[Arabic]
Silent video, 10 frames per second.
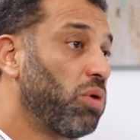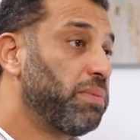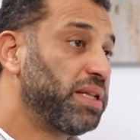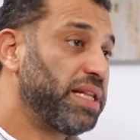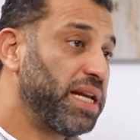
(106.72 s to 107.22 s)

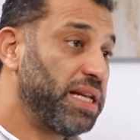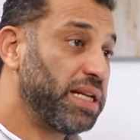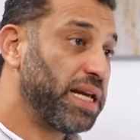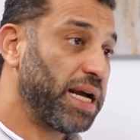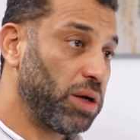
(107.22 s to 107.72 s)

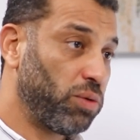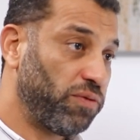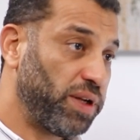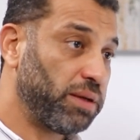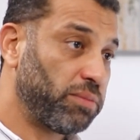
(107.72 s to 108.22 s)
وبالتالي دخلوا
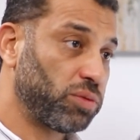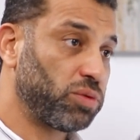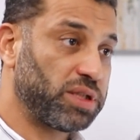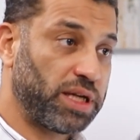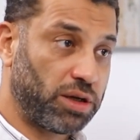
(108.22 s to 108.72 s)
في
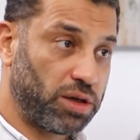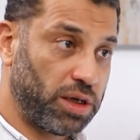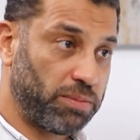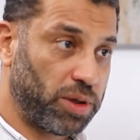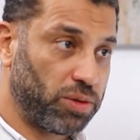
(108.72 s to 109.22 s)
موضوع زي
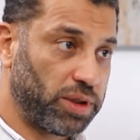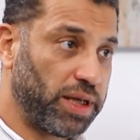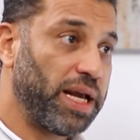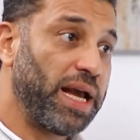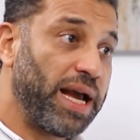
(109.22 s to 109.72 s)
القرنيه
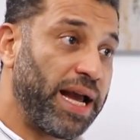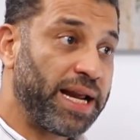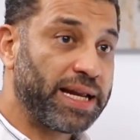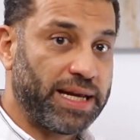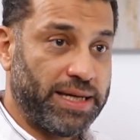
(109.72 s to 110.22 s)
المخروطيه
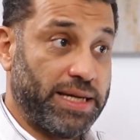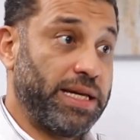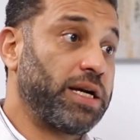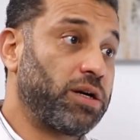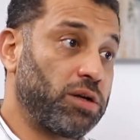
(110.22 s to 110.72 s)
ايا كان
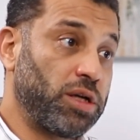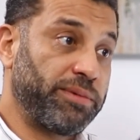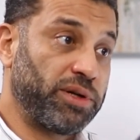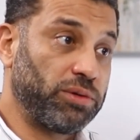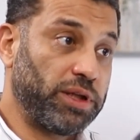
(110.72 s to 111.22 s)
يعني ايه
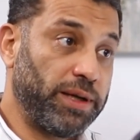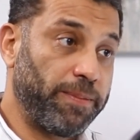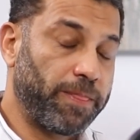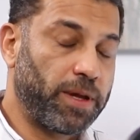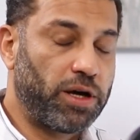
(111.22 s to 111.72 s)
قرنيه مخروطيه
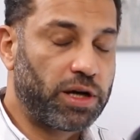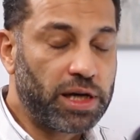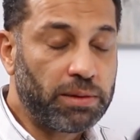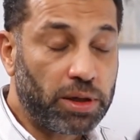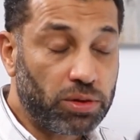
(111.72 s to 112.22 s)

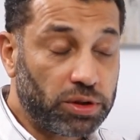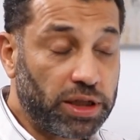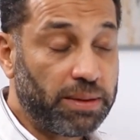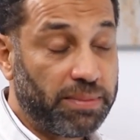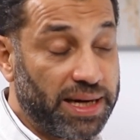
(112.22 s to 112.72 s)
القرنيه
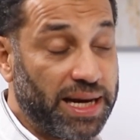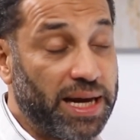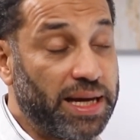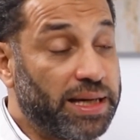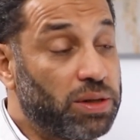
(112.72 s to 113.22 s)
المخروطيه
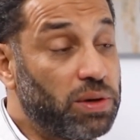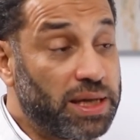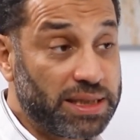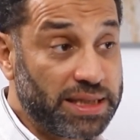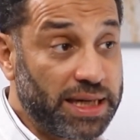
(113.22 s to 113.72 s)
معناها انه
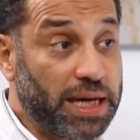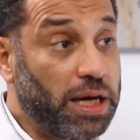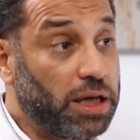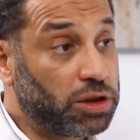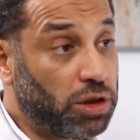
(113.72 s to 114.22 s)

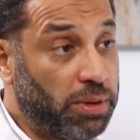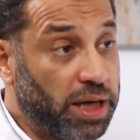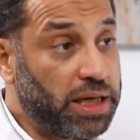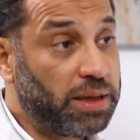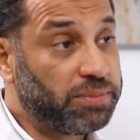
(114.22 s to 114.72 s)
الانسجه
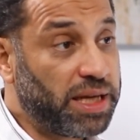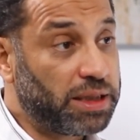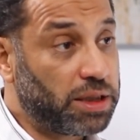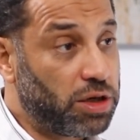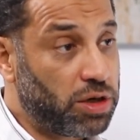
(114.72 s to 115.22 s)
الطبيعيه
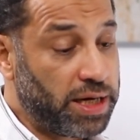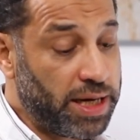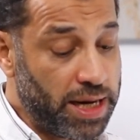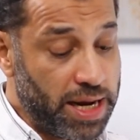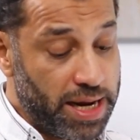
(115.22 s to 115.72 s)
بتاعه
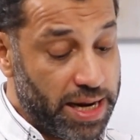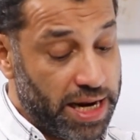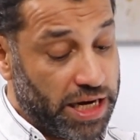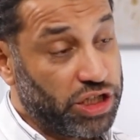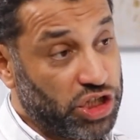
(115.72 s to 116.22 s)
القرنيه
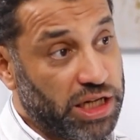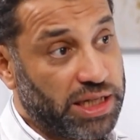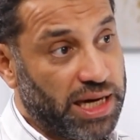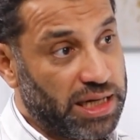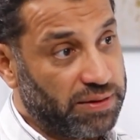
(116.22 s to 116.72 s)
هي
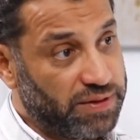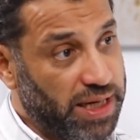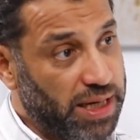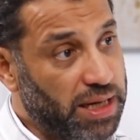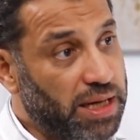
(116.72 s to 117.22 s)
شادة على
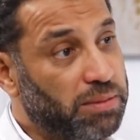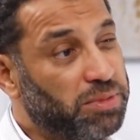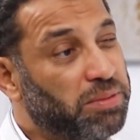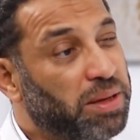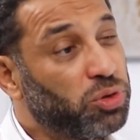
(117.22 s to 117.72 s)
نفسها
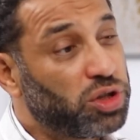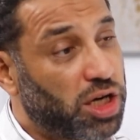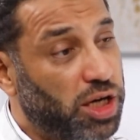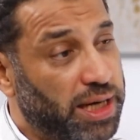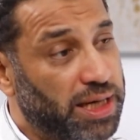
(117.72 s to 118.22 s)
تبقى
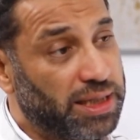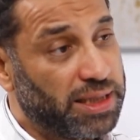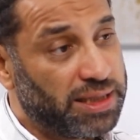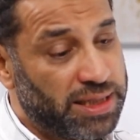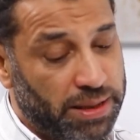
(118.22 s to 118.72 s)
مترهله
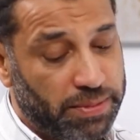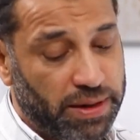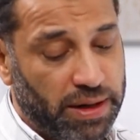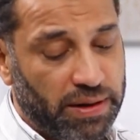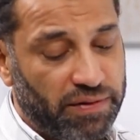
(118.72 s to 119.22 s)
سايبه
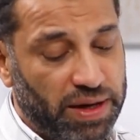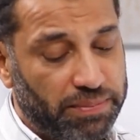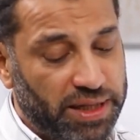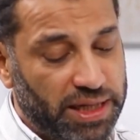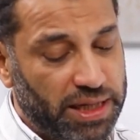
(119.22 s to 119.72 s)

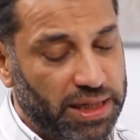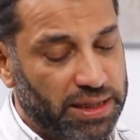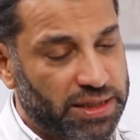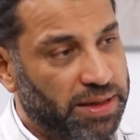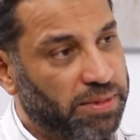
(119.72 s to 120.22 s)
فيبتدي
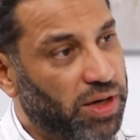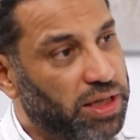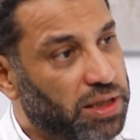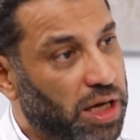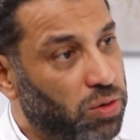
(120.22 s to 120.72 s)
زي ما
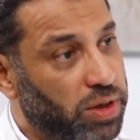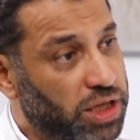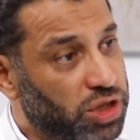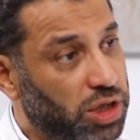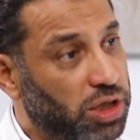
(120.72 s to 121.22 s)
واحد يطلع له
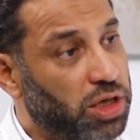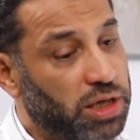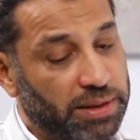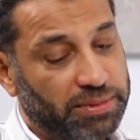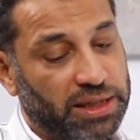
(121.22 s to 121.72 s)
كرش
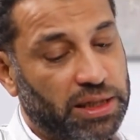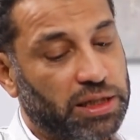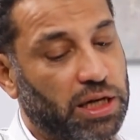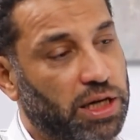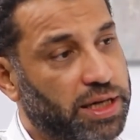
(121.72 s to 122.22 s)
القرنيه بتاعتنا
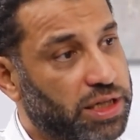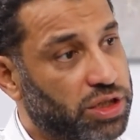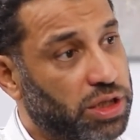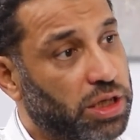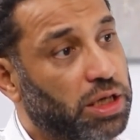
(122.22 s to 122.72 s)
يطلع لها
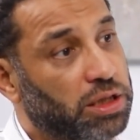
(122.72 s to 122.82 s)
كرش